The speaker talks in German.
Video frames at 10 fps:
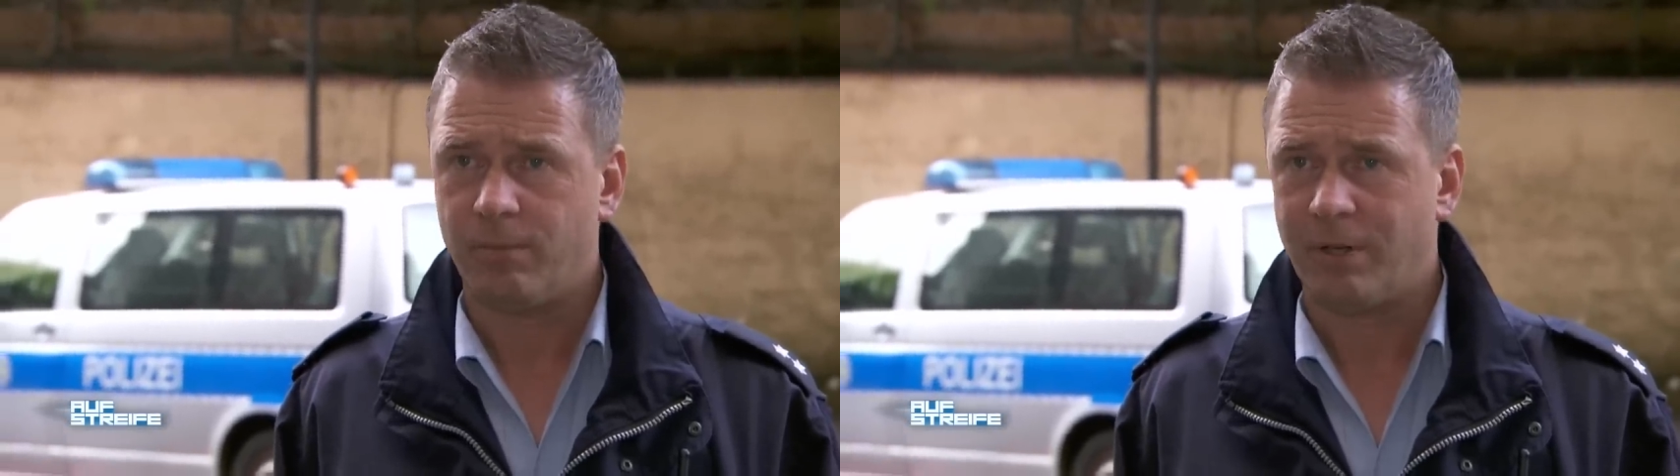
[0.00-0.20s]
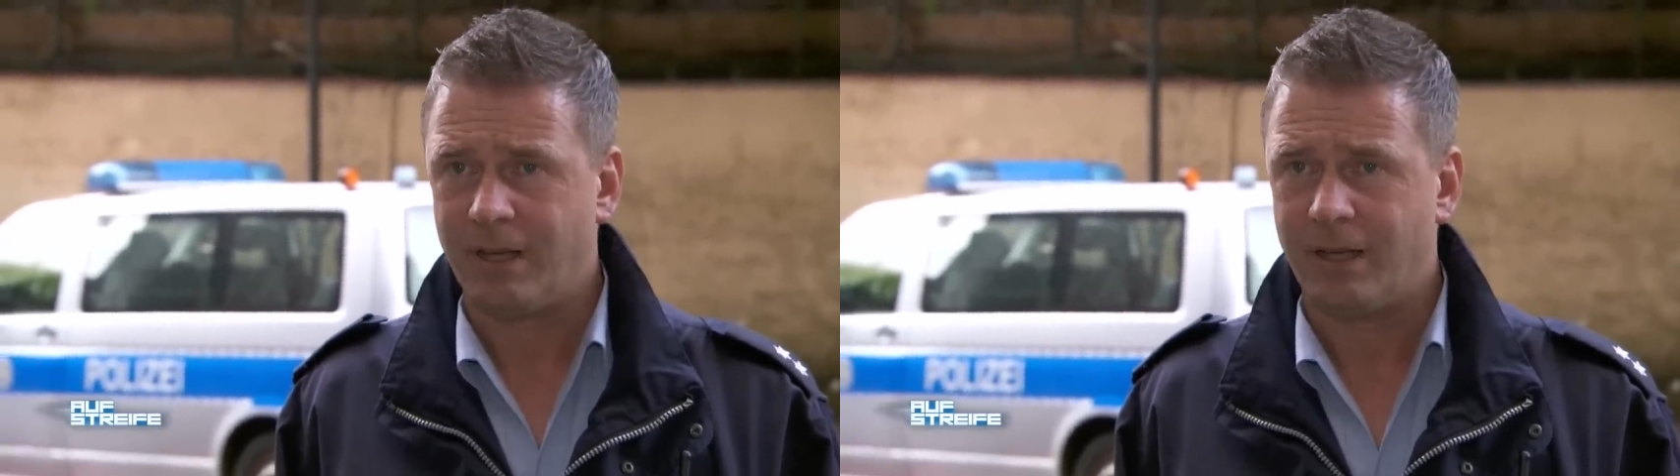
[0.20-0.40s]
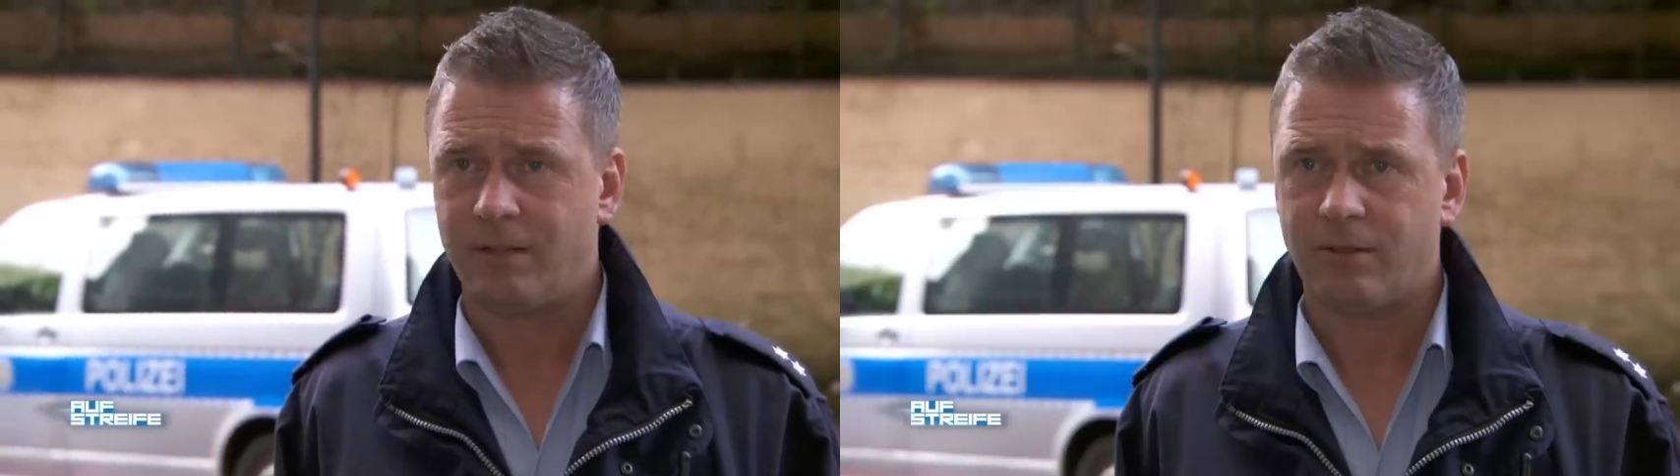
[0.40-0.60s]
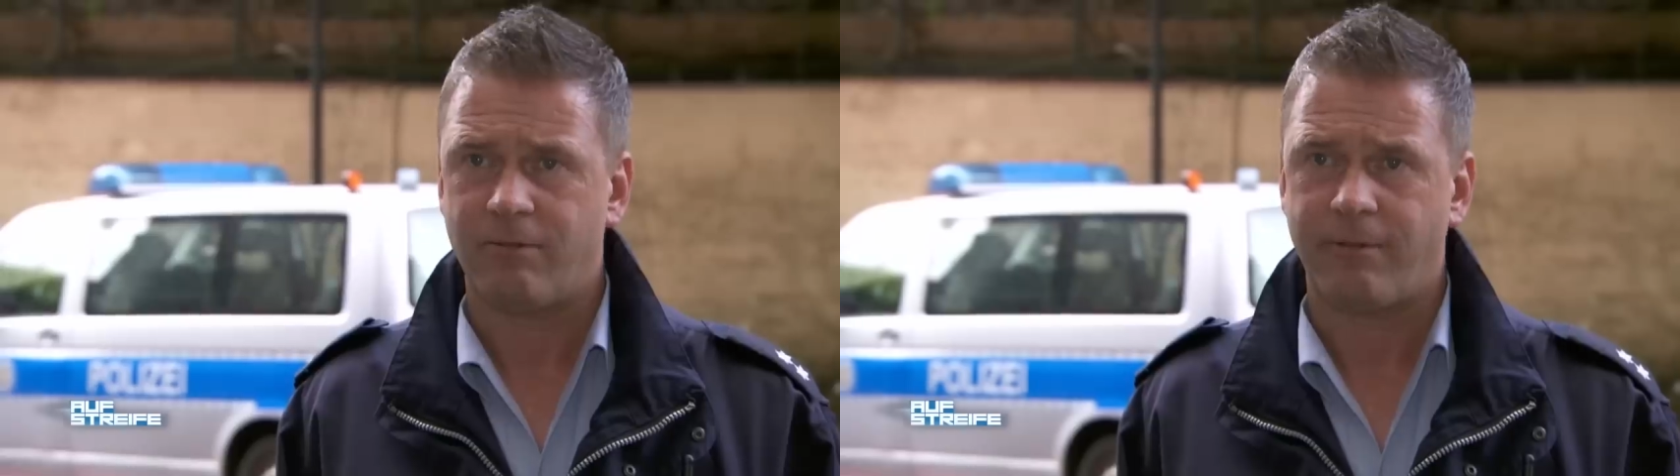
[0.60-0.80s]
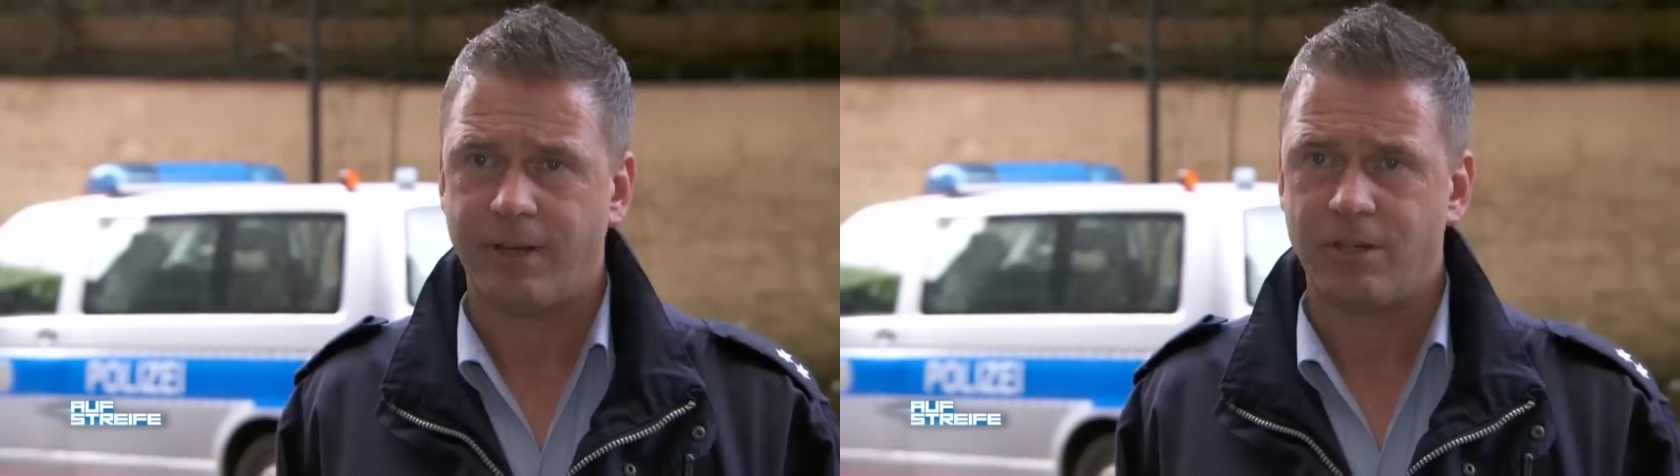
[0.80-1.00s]
Bekannte,
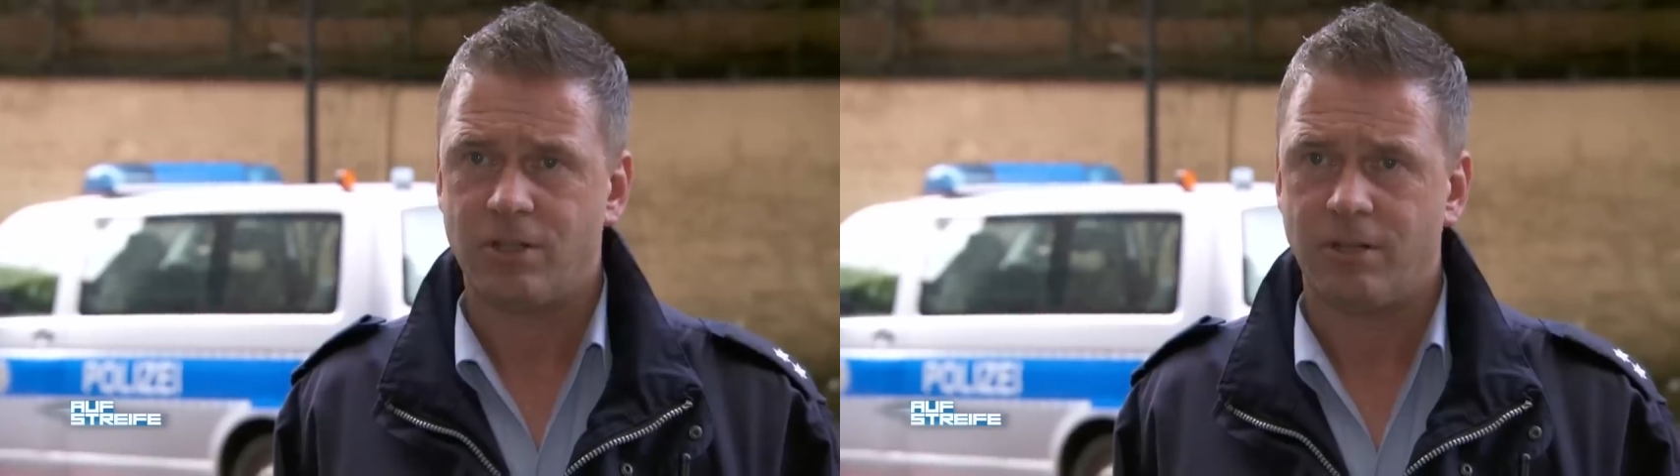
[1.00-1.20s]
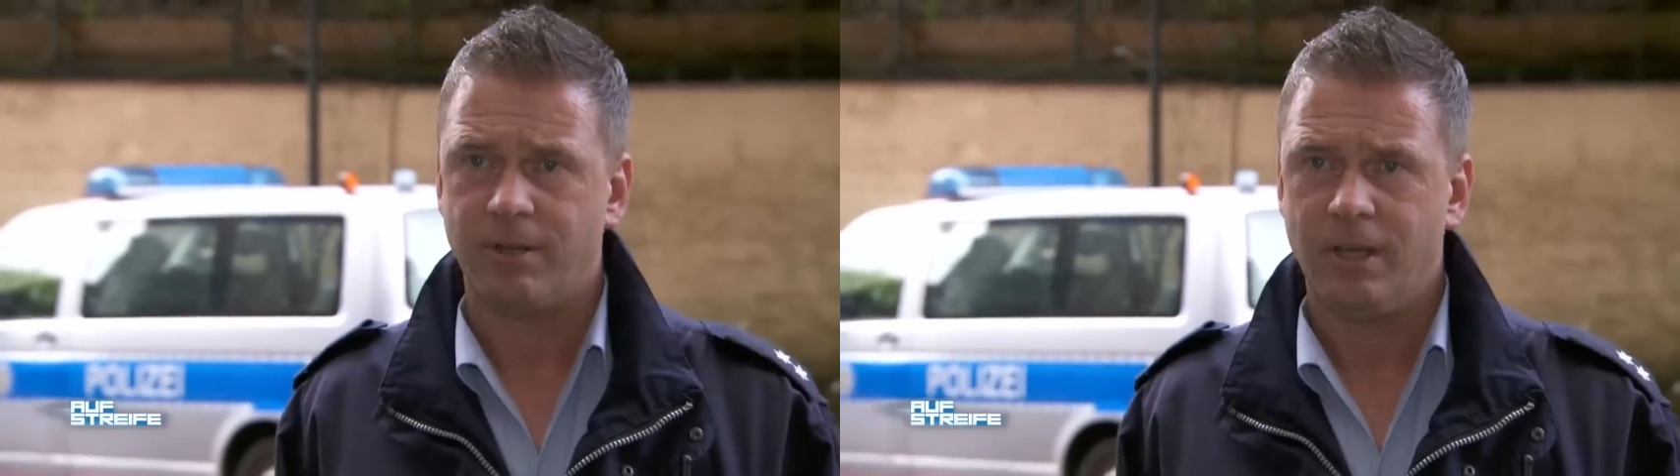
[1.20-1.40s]
Verwandtschaft.